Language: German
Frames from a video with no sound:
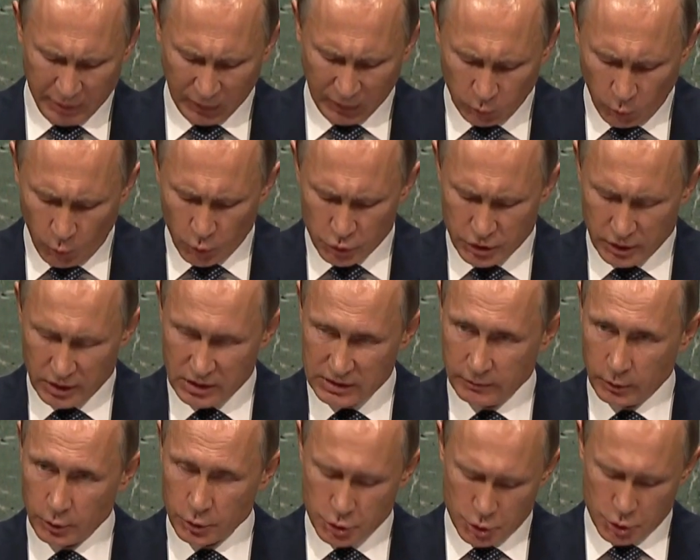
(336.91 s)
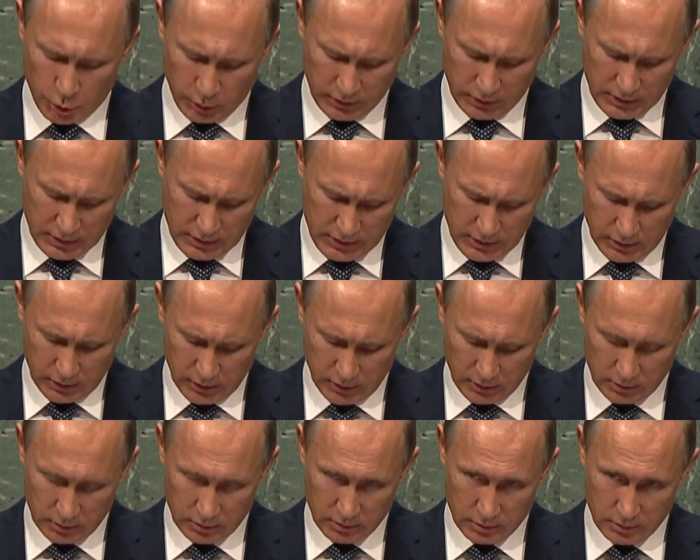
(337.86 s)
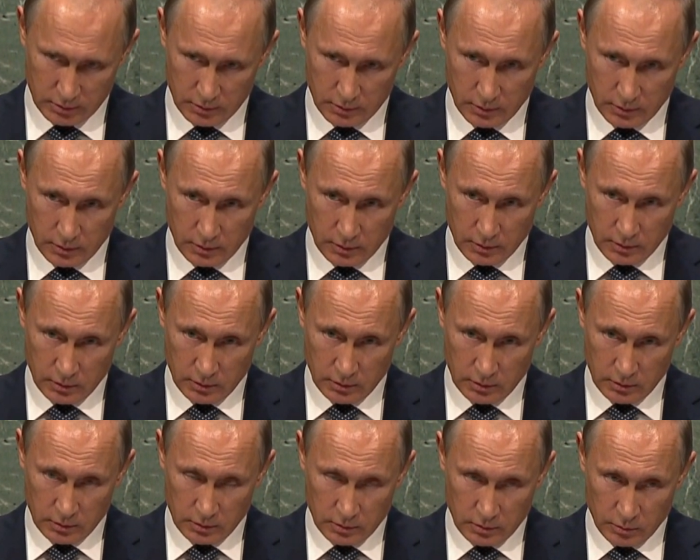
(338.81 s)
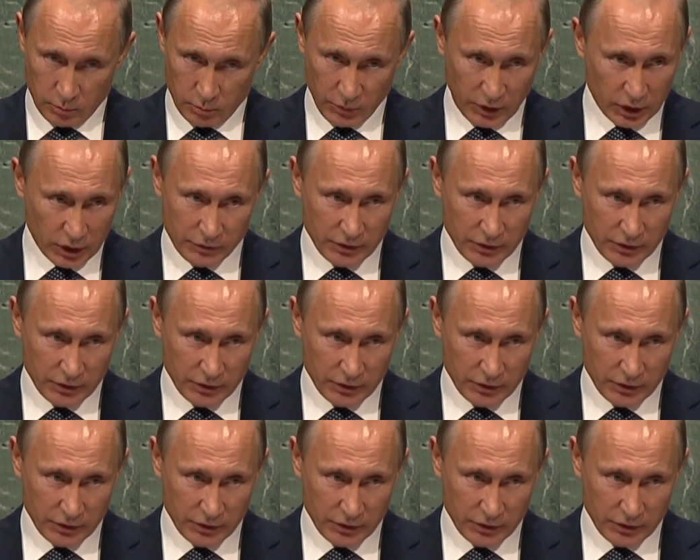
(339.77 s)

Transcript: Werke fortzusetzen. Niemand will das.